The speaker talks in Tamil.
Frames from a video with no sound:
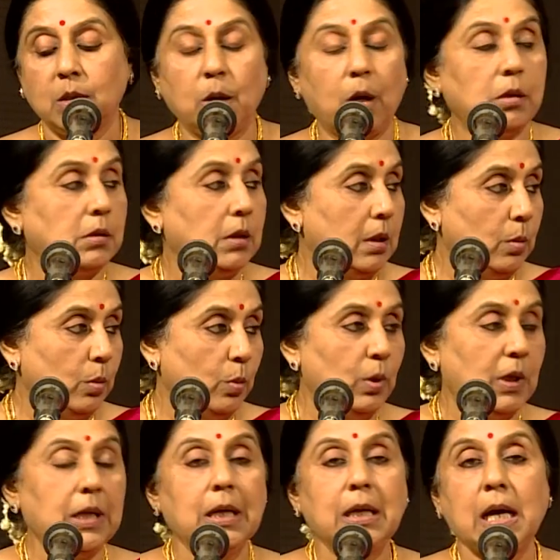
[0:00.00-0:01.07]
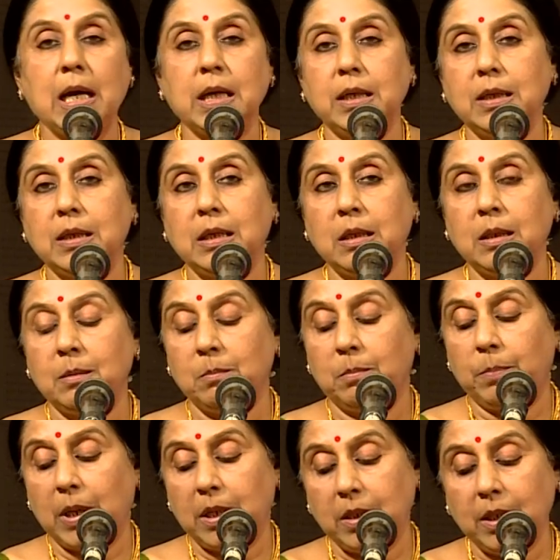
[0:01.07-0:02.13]
டாக்டர் உலகநாயகி
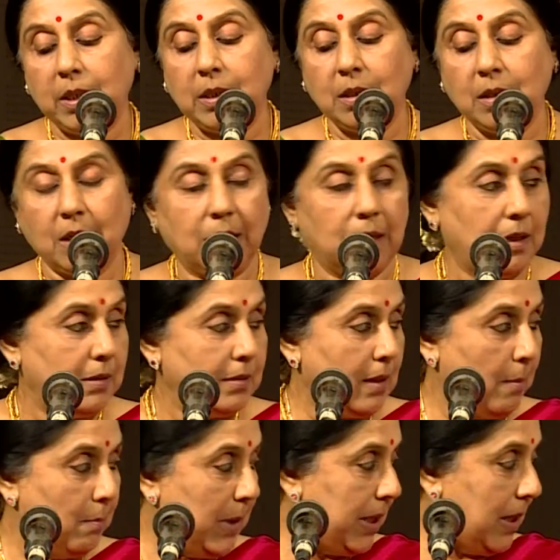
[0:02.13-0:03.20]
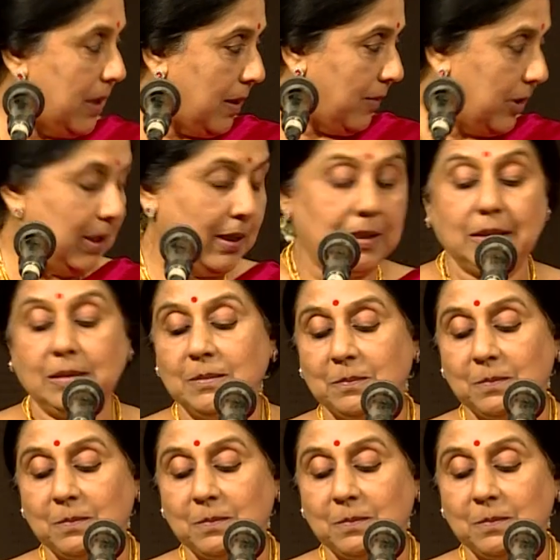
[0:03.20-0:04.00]
பழனி அம்மையார் அவர்கள்